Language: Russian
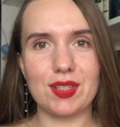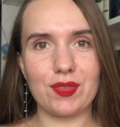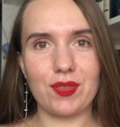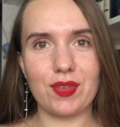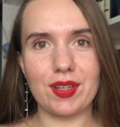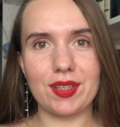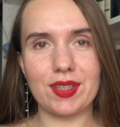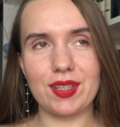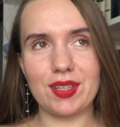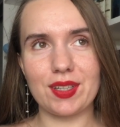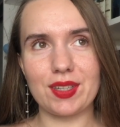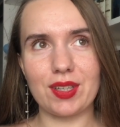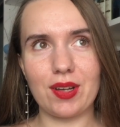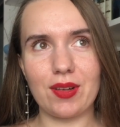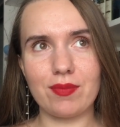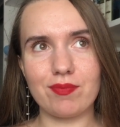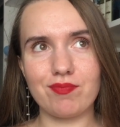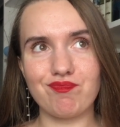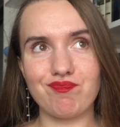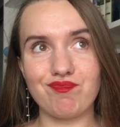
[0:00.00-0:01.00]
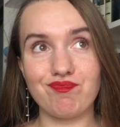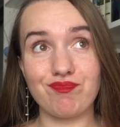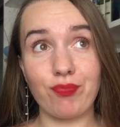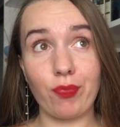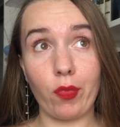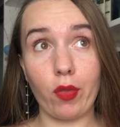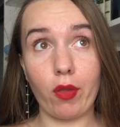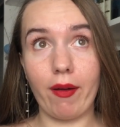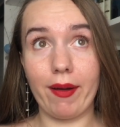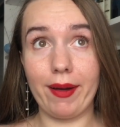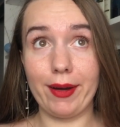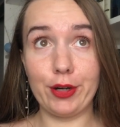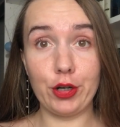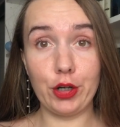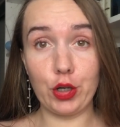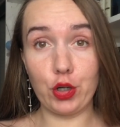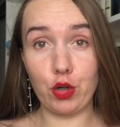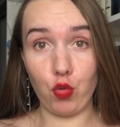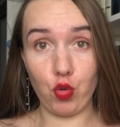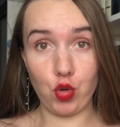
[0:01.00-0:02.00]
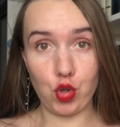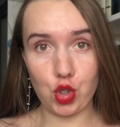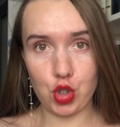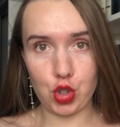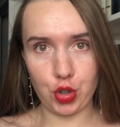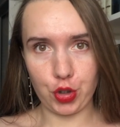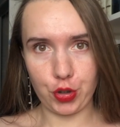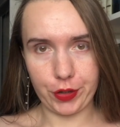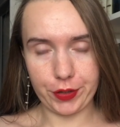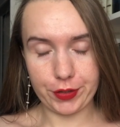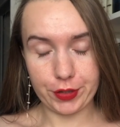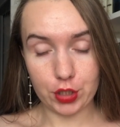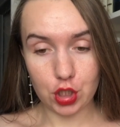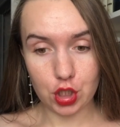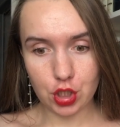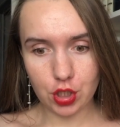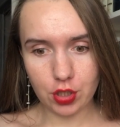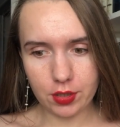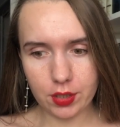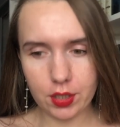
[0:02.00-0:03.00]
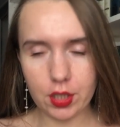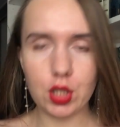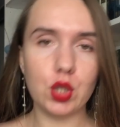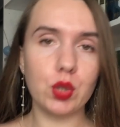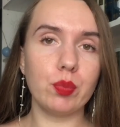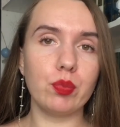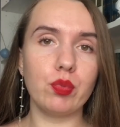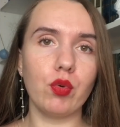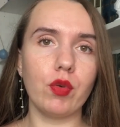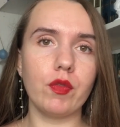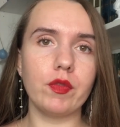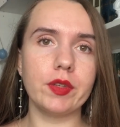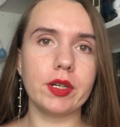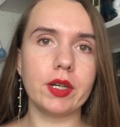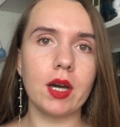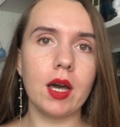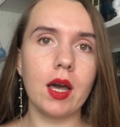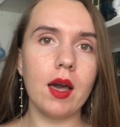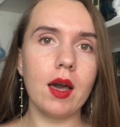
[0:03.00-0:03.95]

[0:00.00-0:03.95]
в каких-то а, хороших отношениях любовных.